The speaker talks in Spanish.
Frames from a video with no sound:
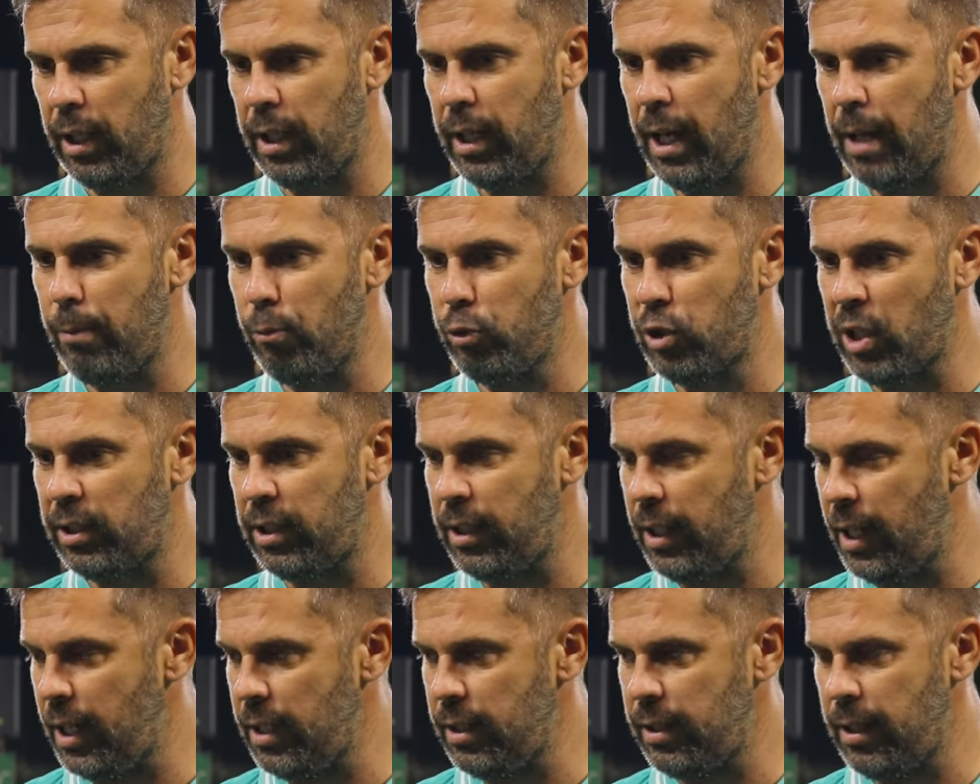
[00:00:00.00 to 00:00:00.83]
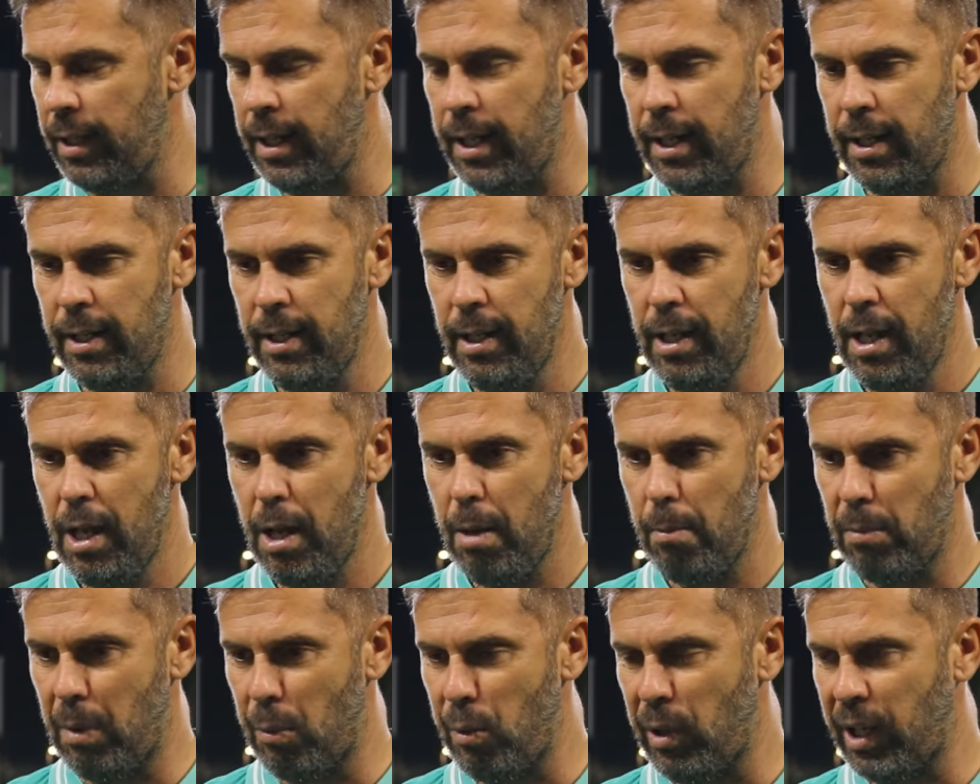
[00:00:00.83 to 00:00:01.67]
Aquí hay mucha exigencia,
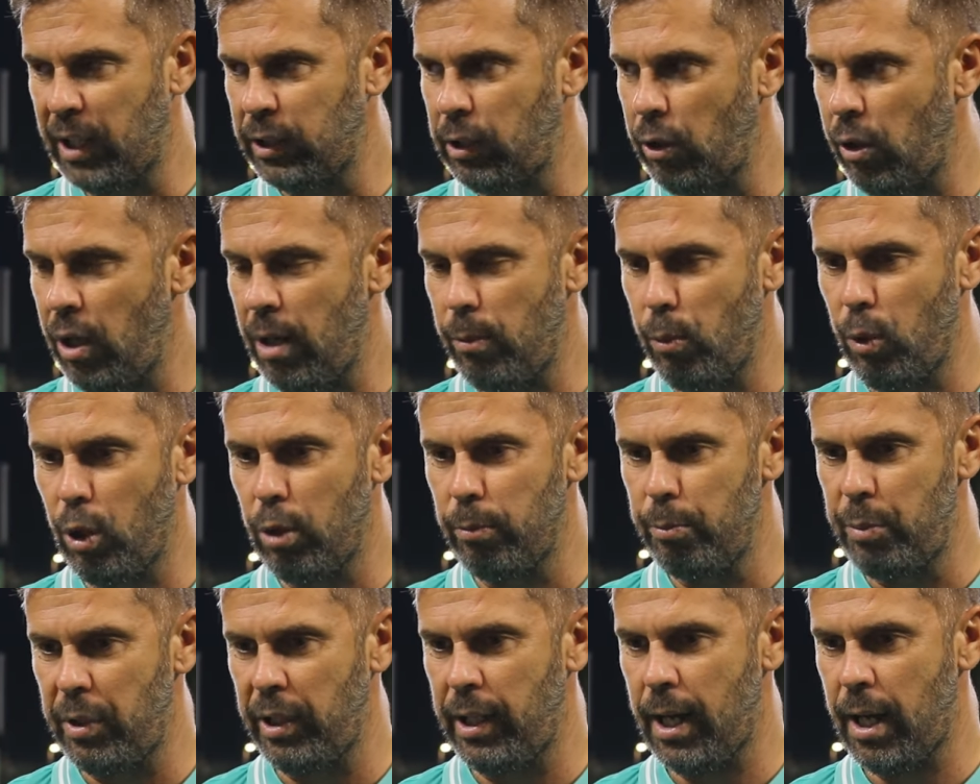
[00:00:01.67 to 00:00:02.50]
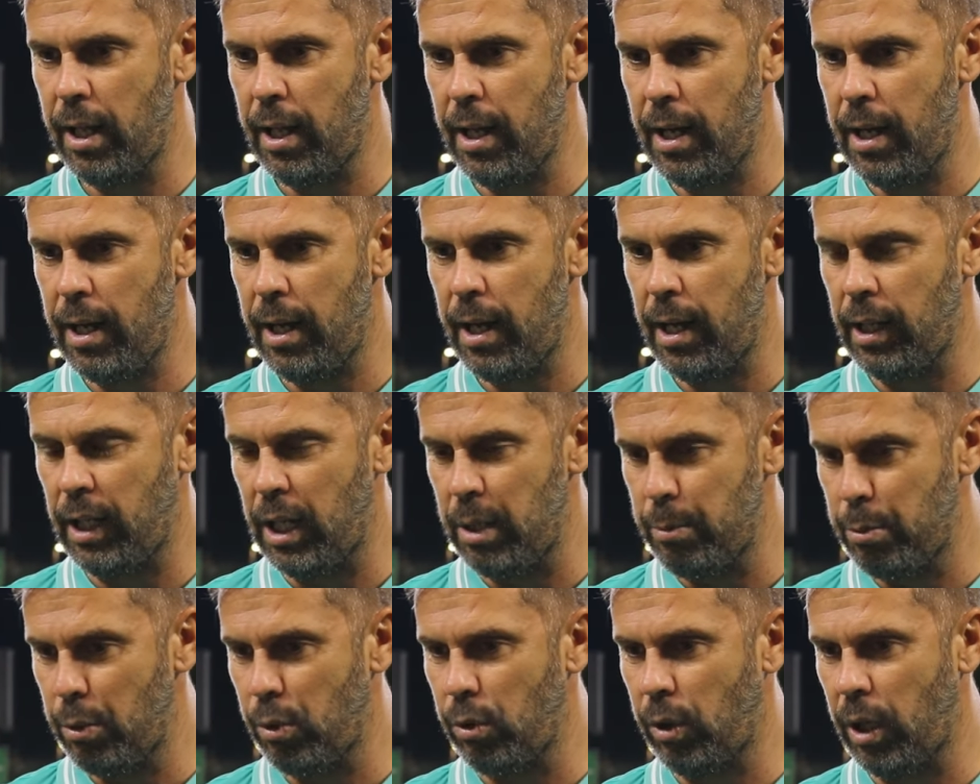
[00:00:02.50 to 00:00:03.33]
va una categoría muy complicada,
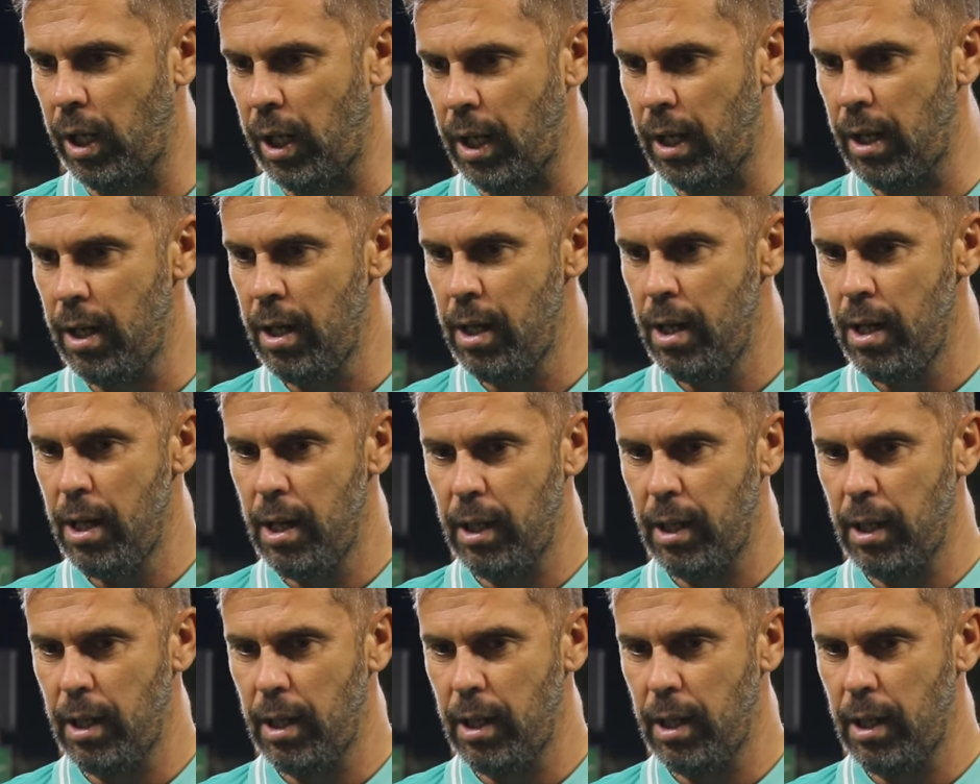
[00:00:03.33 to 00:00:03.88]
equipos que,